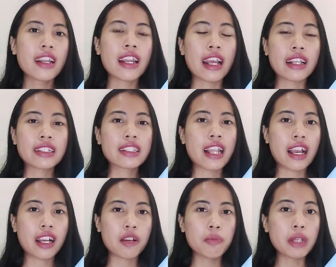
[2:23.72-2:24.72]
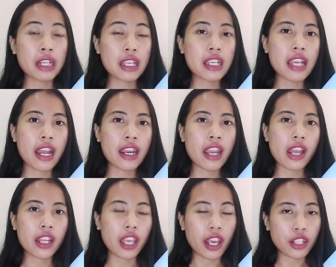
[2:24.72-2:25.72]
Nah, setelah kepergian
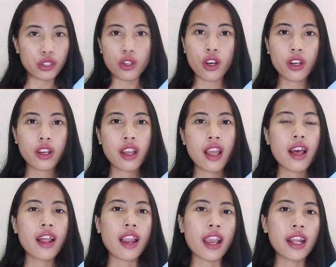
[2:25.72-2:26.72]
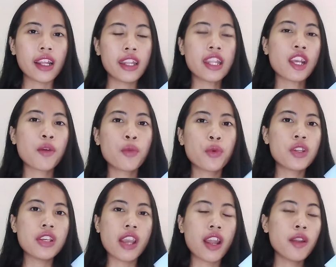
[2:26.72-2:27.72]
dari esok, Lail ini
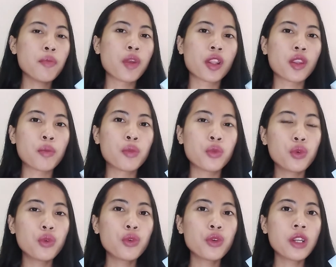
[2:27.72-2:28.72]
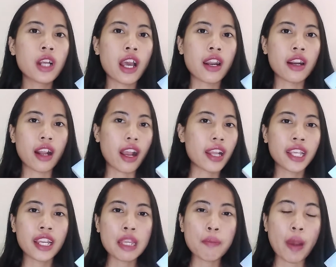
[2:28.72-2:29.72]
kemudian bertemu dengan
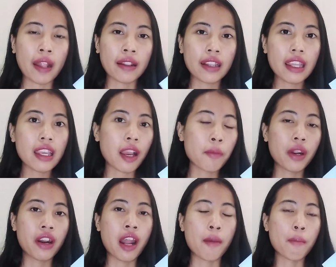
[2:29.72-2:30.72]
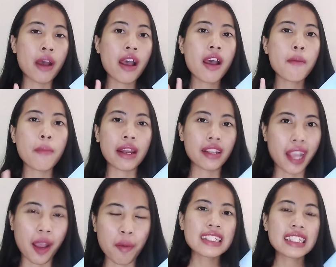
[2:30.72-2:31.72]
rekannya di panti yang bernama
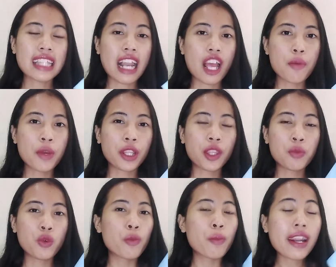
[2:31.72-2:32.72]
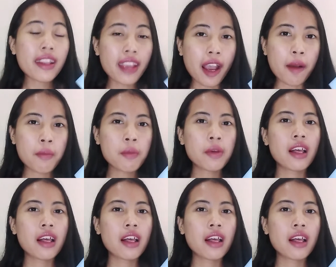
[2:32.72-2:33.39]
Maryam. Setelah bertemu Maryam,